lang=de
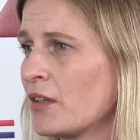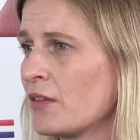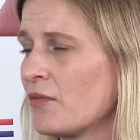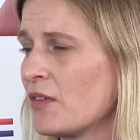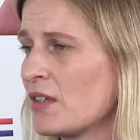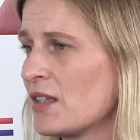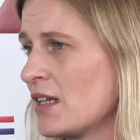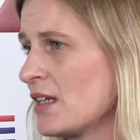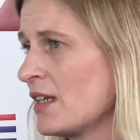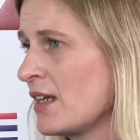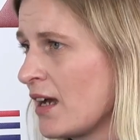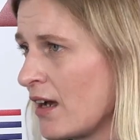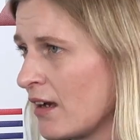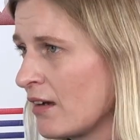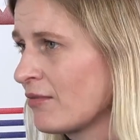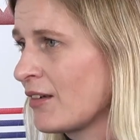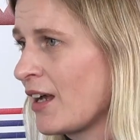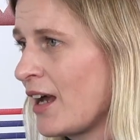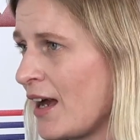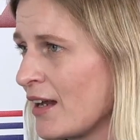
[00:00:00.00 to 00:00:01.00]
wir sehen
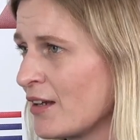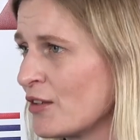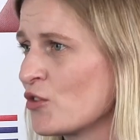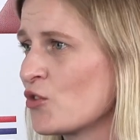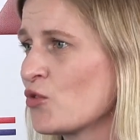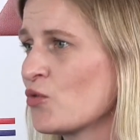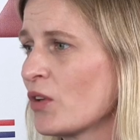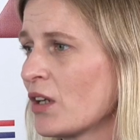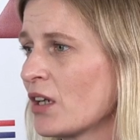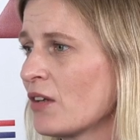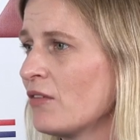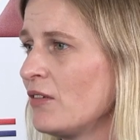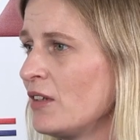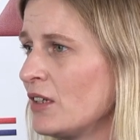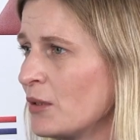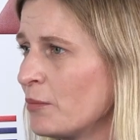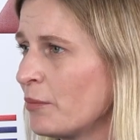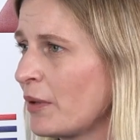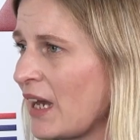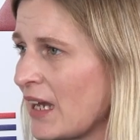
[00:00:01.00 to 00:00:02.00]
ja gerade in Thüringen wie
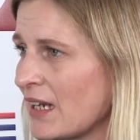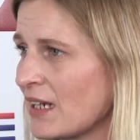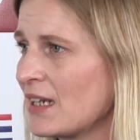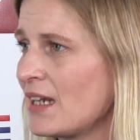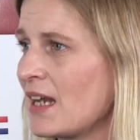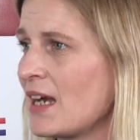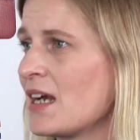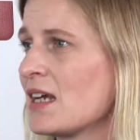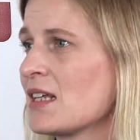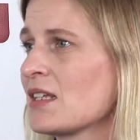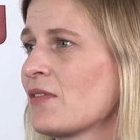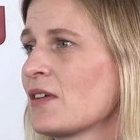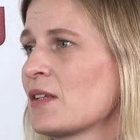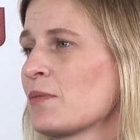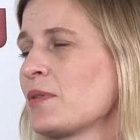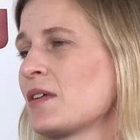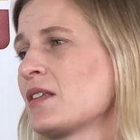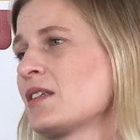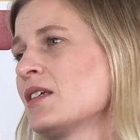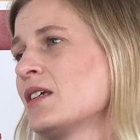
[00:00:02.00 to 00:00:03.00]
in einem Brennglas, was
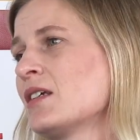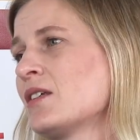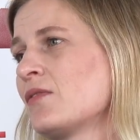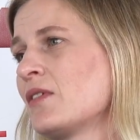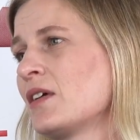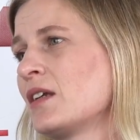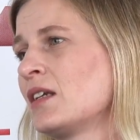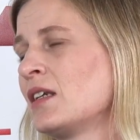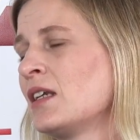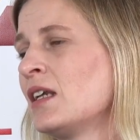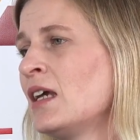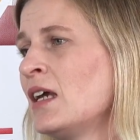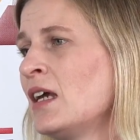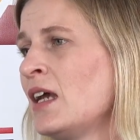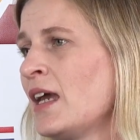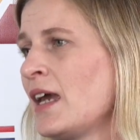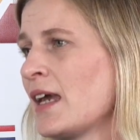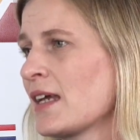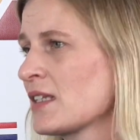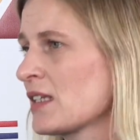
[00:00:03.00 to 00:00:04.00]
passiert, wenn
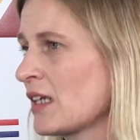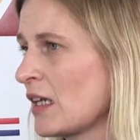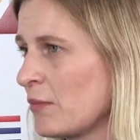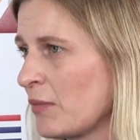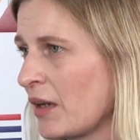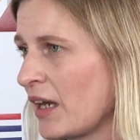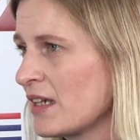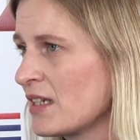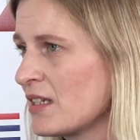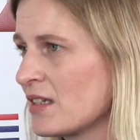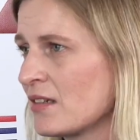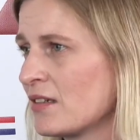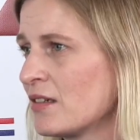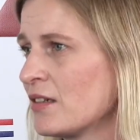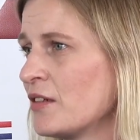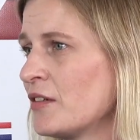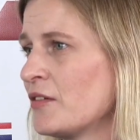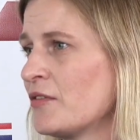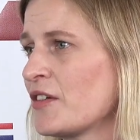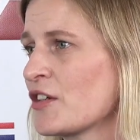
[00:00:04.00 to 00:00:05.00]
extrem
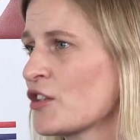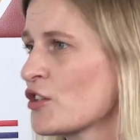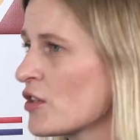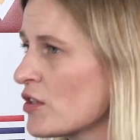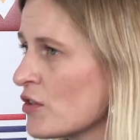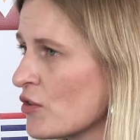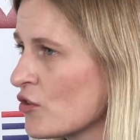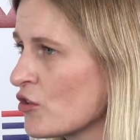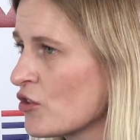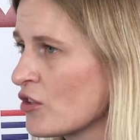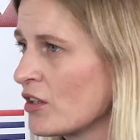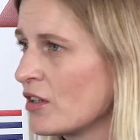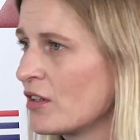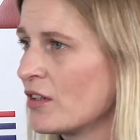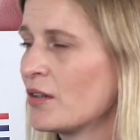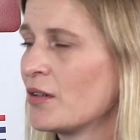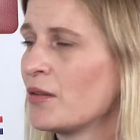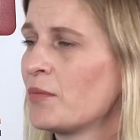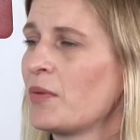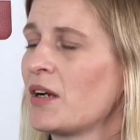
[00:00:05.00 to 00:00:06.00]
rechte,
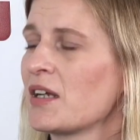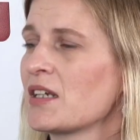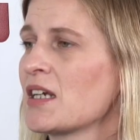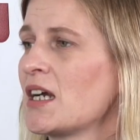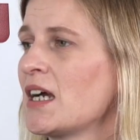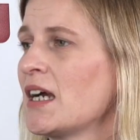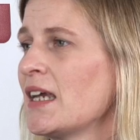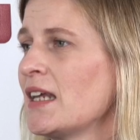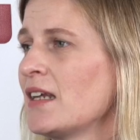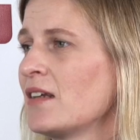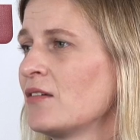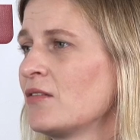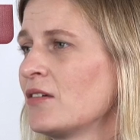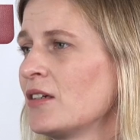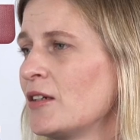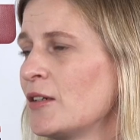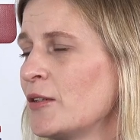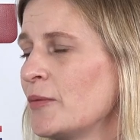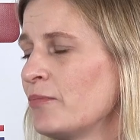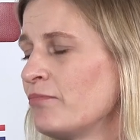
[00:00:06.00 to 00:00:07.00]
faschistische Parteien
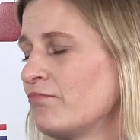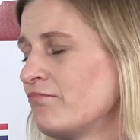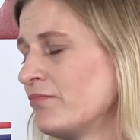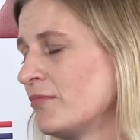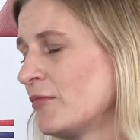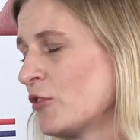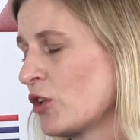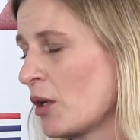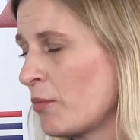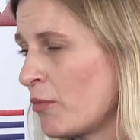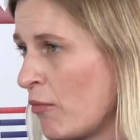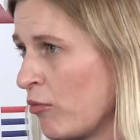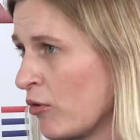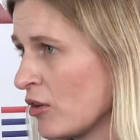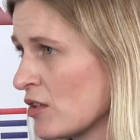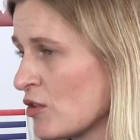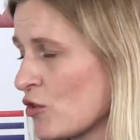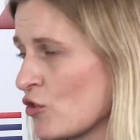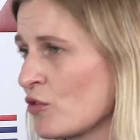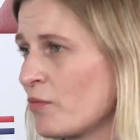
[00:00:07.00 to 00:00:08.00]
ähm, oder
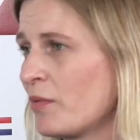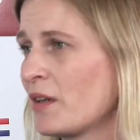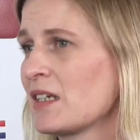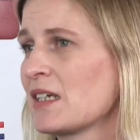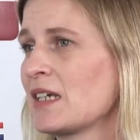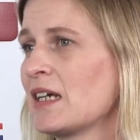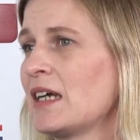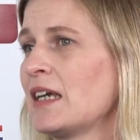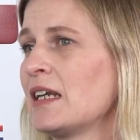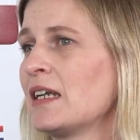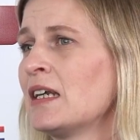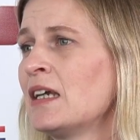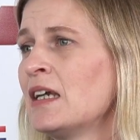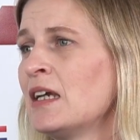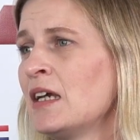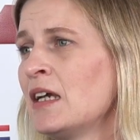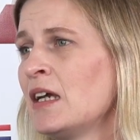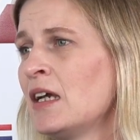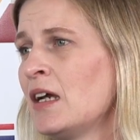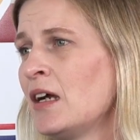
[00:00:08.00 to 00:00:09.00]
populistische Parteien
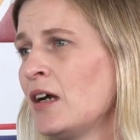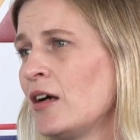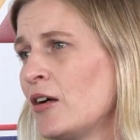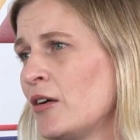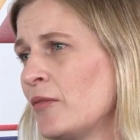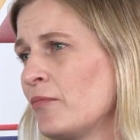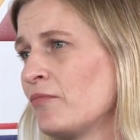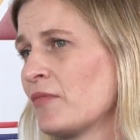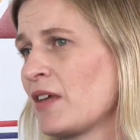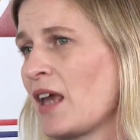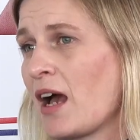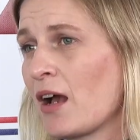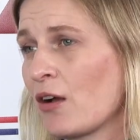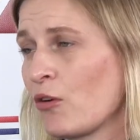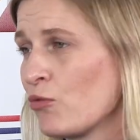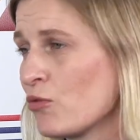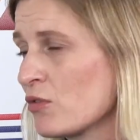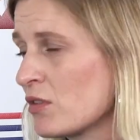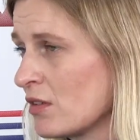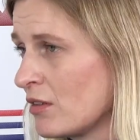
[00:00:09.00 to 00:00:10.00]
ähm, ja,
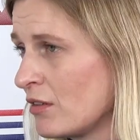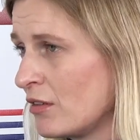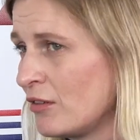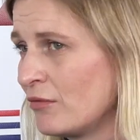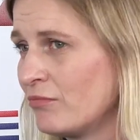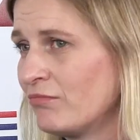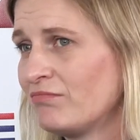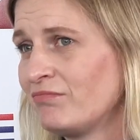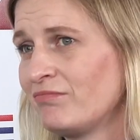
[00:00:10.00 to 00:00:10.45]
große